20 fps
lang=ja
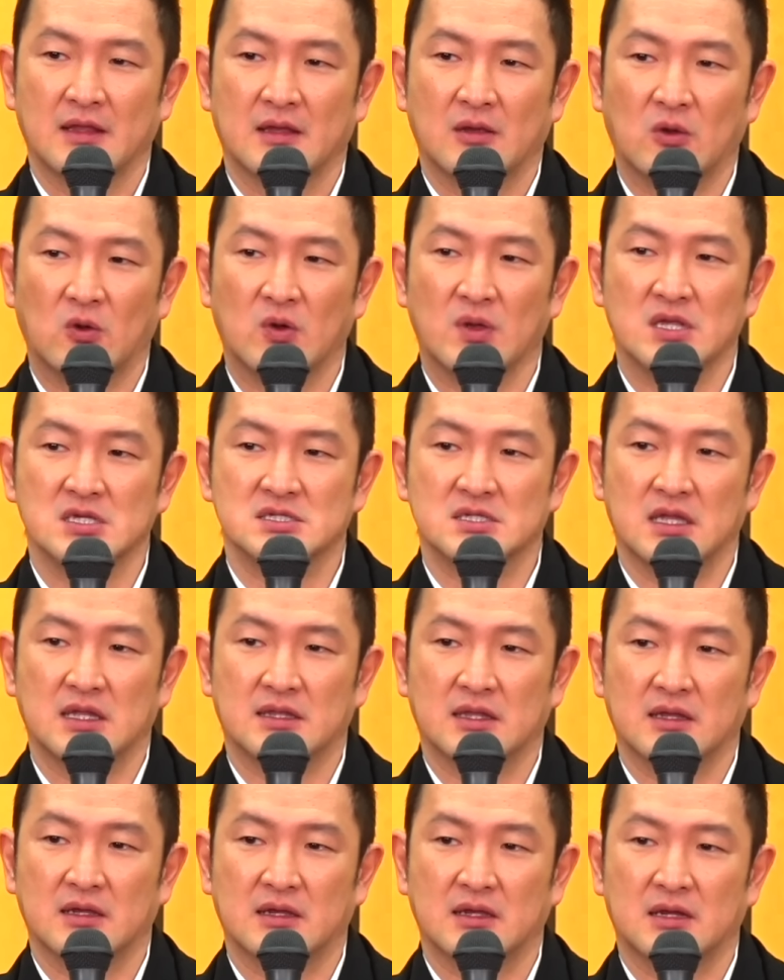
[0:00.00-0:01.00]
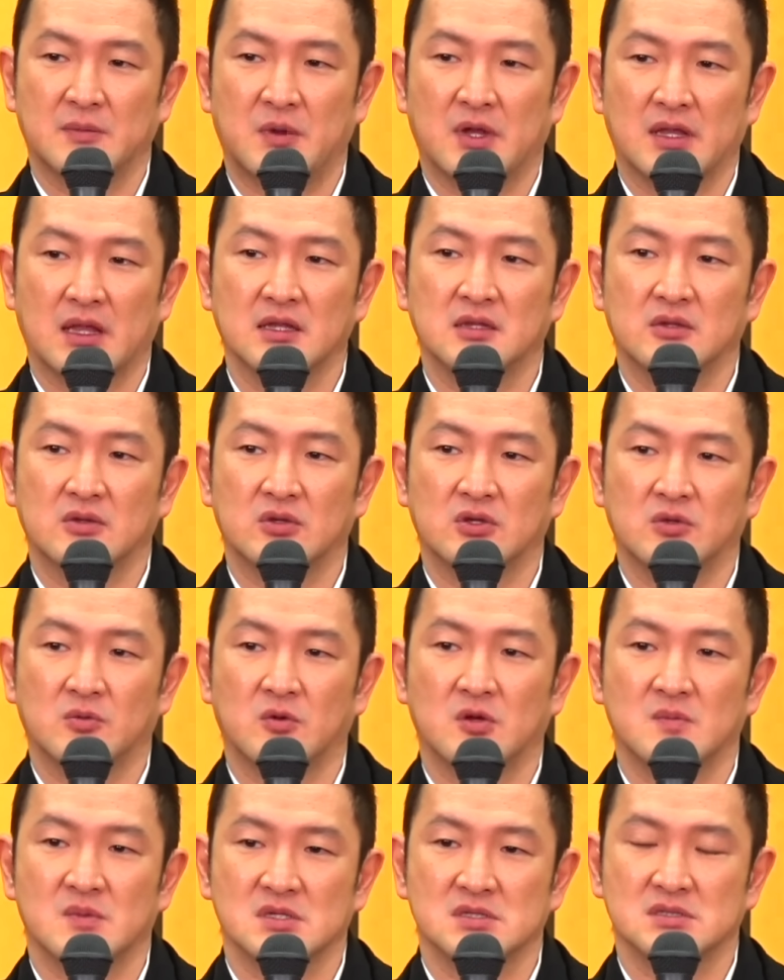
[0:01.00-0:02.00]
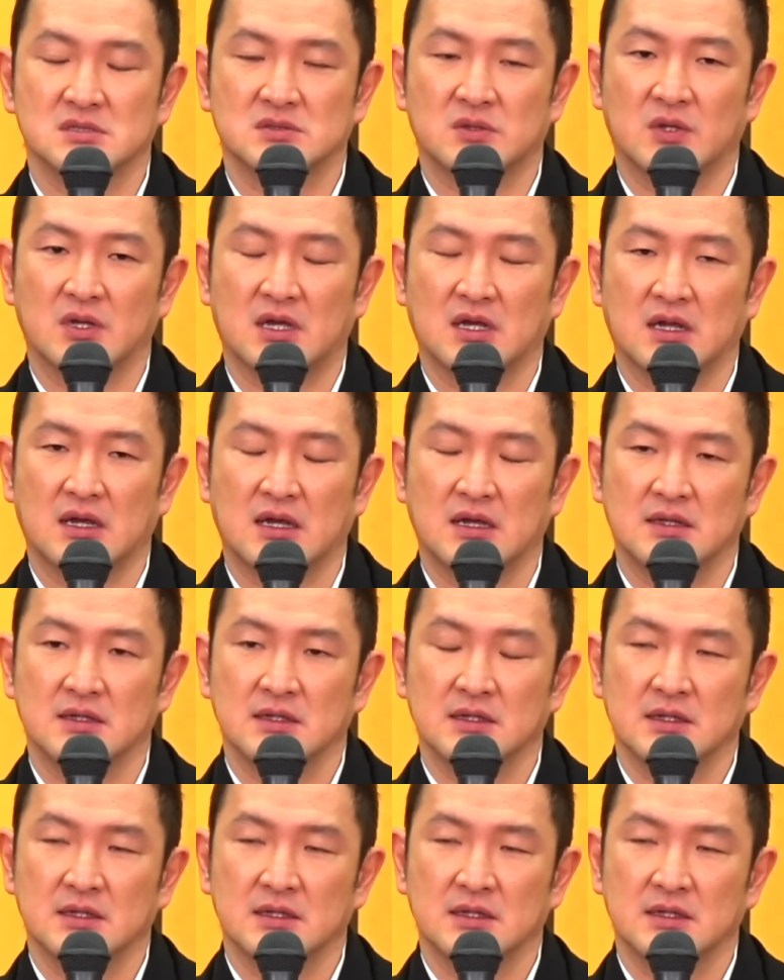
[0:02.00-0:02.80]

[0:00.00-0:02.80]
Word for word: 応援していただければなというふうに思います。それから